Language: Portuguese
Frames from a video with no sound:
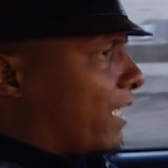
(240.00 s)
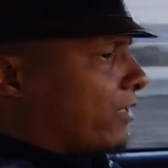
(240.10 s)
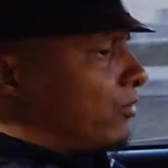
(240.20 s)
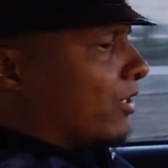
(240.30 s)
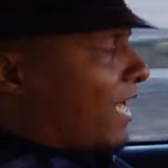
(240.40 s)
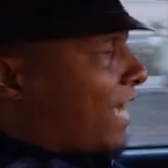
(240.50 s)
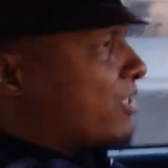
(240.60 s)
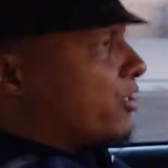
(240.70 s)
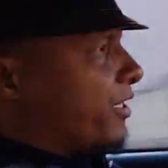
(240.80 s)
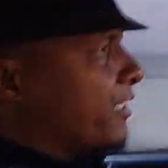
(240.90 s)

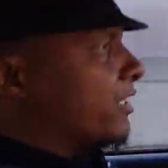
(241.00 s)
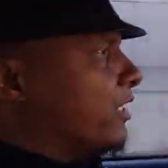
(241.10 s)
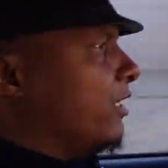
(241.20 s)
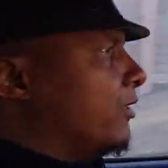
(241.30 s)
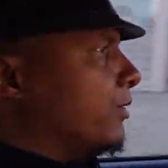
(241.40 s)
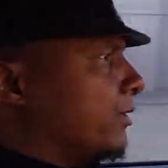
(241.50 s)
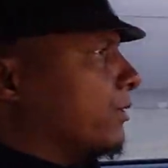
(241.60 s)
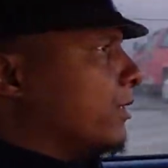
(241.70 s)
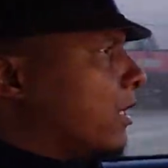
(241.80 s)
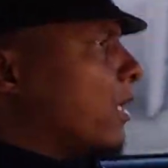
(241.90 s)
regulagem aqui,
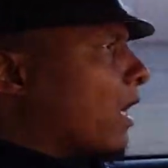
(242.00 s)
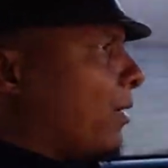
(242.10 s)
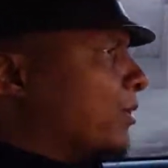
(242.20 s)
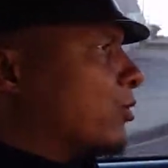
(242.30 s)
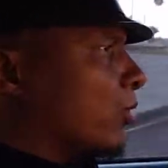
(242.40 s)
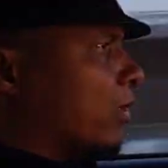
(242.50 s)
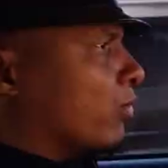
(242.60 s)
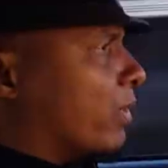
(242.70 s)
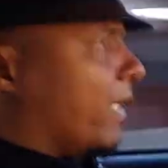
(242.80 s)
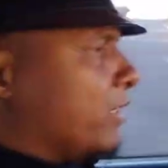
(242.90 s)
a mistura
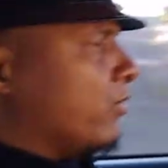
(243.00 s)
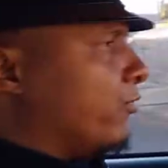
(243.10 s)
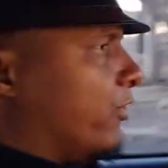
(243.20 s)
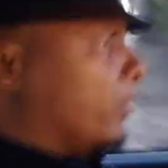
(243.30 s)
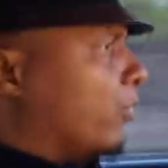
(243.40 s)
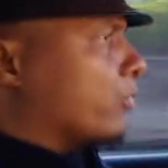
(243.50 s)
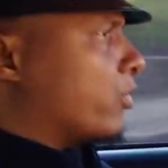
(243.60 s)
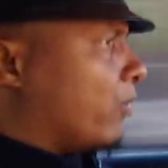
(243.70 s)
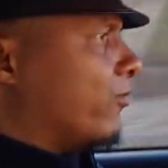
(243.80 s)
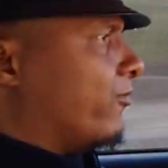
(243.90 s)
do quente e frio,
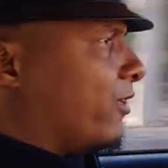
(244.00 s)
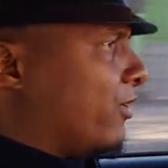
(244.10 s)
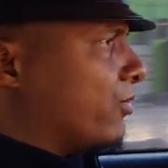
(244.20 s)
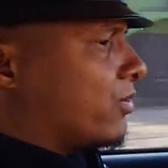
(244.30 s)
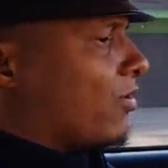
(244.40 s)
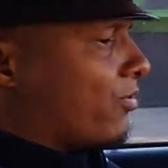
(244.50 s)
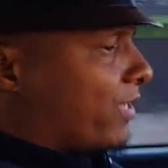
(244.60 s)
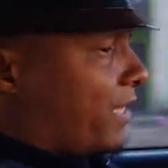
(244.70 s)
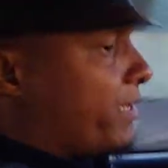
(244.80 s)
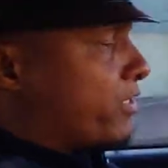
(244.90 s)
só o frio, só o
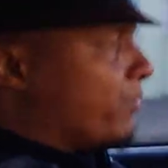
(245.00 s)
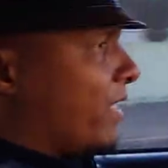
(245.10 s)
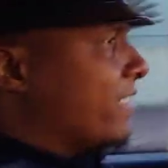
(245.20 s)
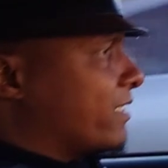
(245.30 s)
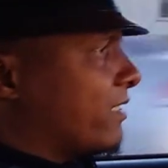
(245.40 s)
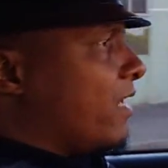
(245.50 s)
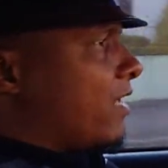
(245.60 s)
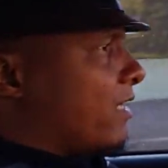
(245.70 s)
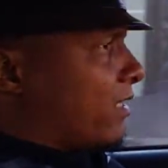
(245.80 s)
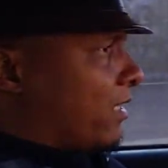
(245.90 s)
quente, mas
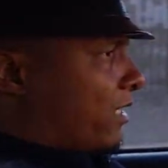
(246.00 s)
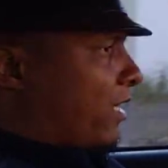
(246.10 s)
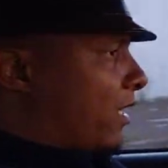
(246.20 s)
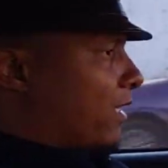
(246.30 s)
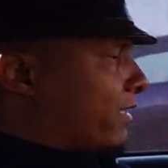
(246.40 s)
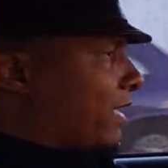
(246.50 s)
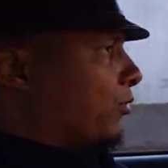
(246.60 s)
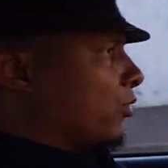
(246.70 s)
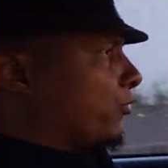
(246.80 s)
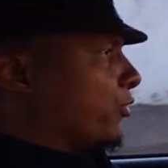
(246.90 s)
tá
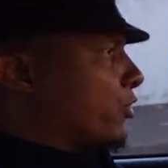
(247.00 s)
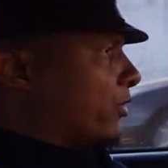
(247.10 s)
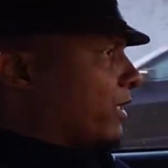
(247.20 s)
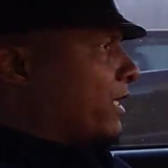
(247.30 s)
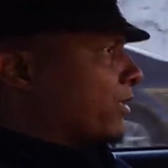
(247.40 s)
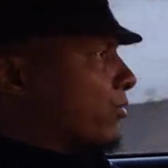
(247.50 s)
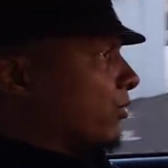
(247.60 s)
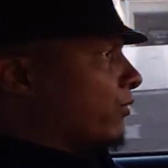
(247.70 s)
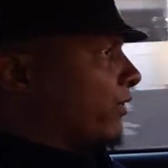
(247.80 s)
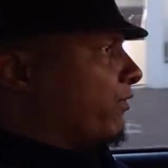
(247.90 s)
tudo funcionando,
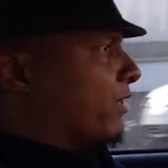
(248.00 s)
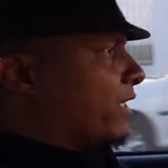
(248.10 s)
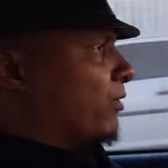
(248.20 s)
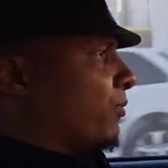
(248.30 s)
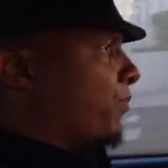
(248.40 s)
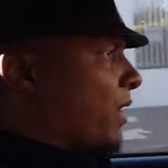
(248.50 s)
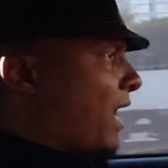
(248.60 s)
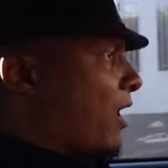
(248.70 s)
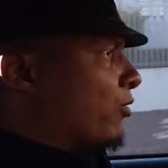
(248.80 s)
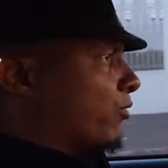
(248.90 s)
não vive dando
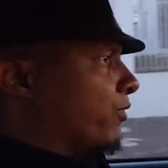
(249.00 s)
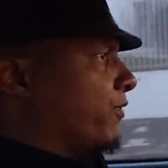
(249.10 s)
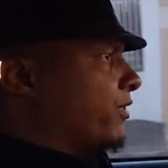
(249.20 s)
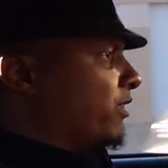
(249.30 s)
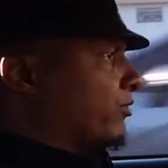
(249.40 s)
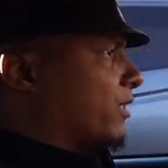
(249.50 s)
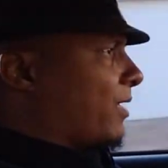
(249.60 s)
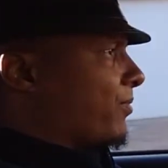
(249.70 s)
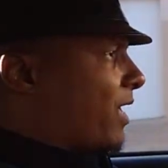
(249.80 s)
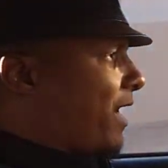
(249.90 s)
pau, não vive dando
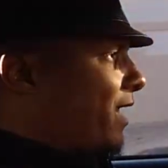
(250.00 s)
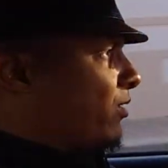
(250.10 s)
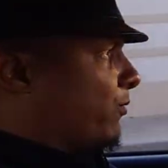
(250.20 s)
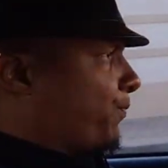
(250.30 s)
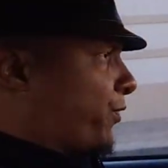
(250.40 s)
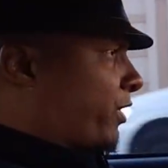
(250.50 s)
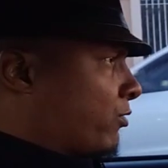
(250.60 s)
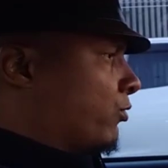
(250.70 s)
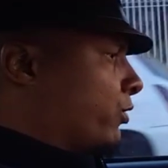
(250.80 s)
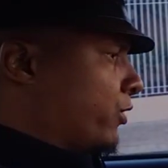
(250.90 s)
trabalho, tá
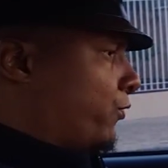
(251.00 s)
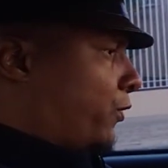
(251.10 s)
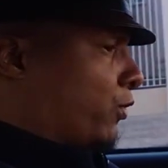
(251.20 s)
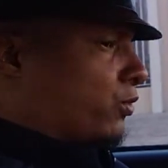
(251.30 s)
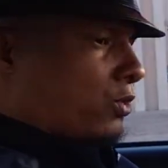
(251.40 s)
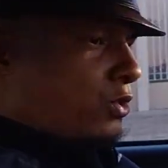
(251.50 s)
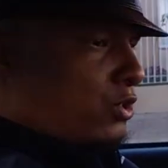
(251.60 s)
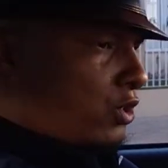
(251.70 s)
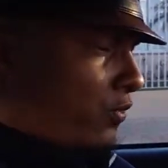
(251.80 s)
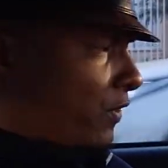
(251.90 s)
com os
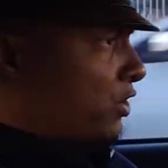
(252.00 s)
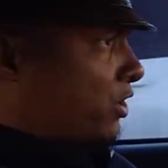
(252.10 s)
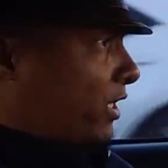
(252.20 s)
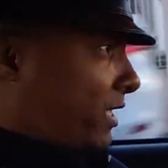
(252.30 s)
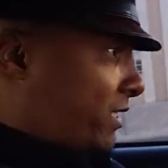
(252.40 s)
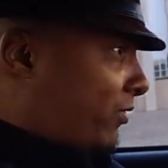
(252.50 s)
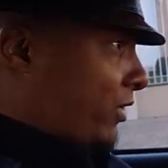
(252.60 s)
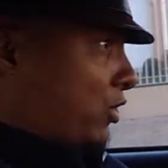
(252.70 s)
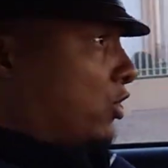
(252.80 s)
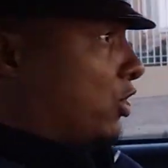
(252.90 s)
filtros de ventilação
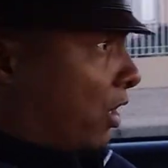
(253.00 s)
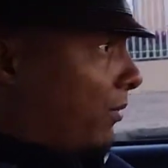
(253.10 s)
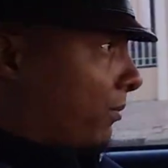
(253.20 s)
em dia.